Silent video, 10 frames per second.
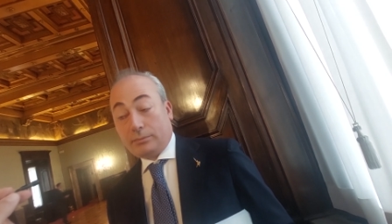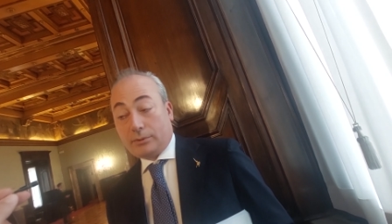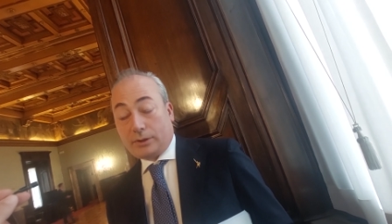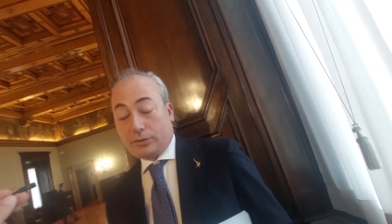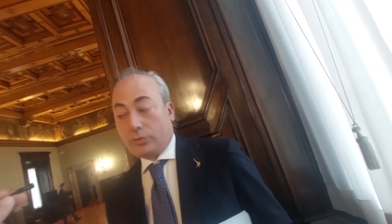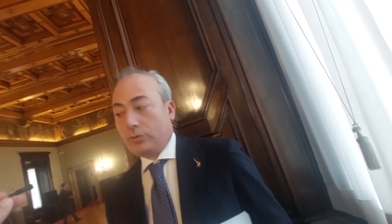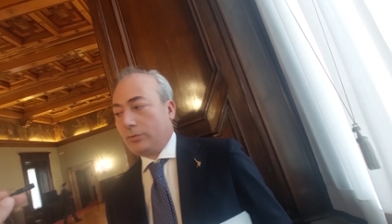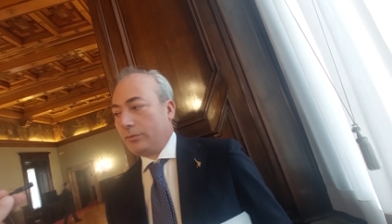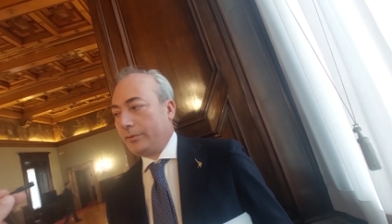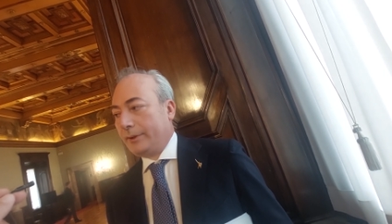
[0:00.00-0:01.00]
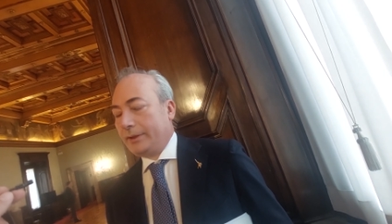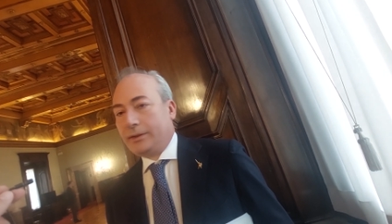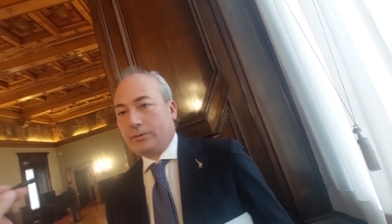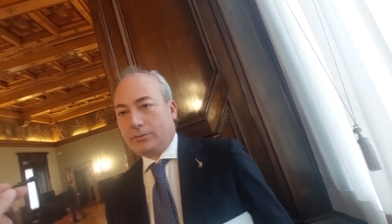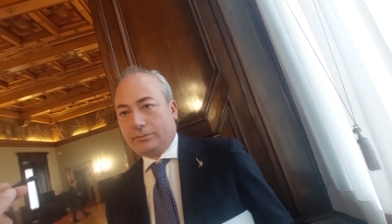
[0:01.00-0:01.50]
che sono
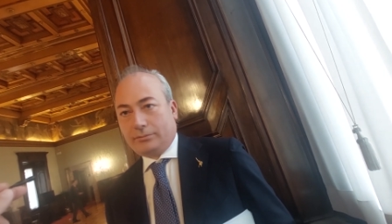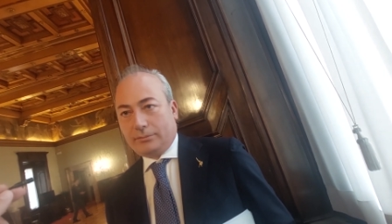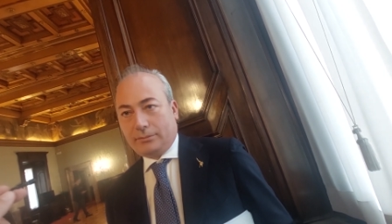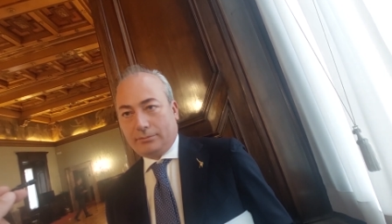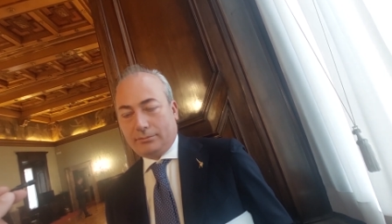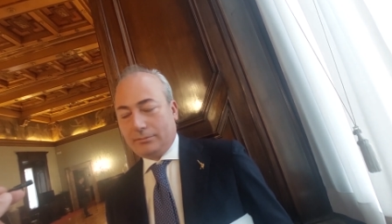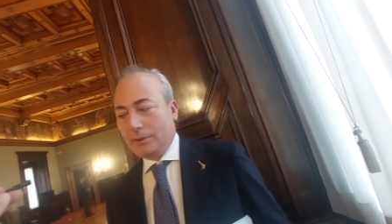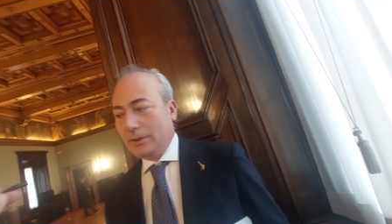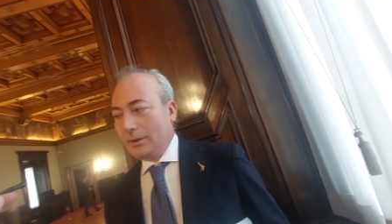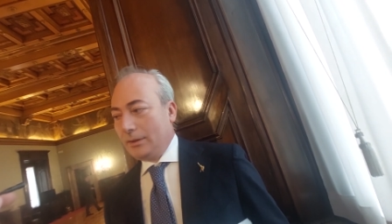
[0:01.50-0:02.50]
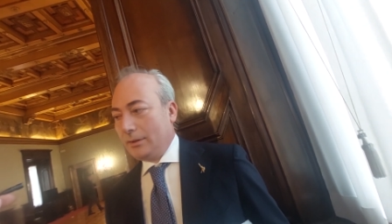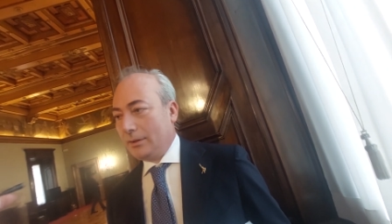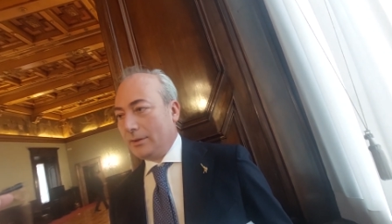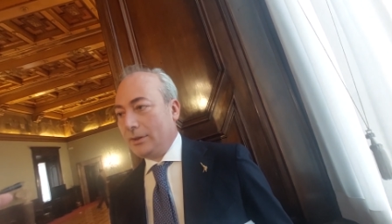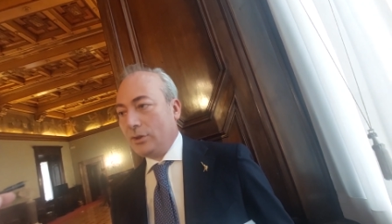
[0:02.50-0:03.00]
ovviamente con,
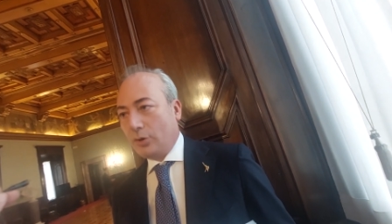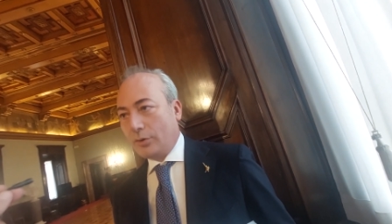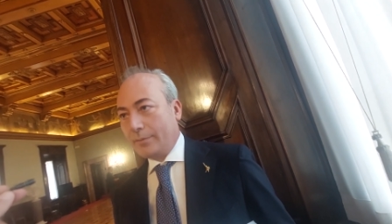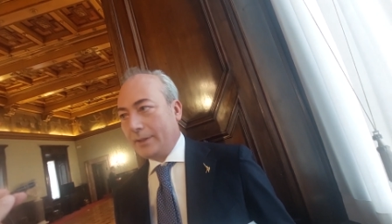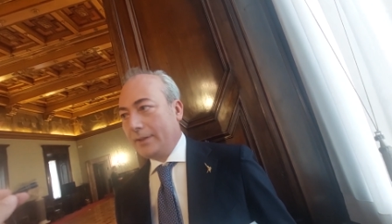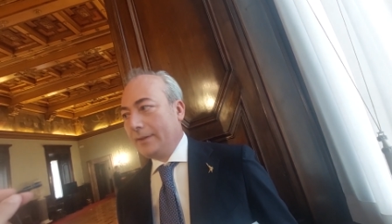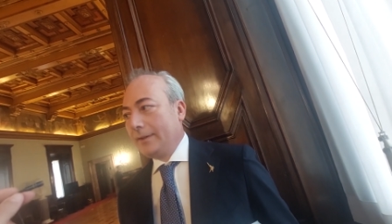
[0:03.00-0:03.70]
eh, di norma.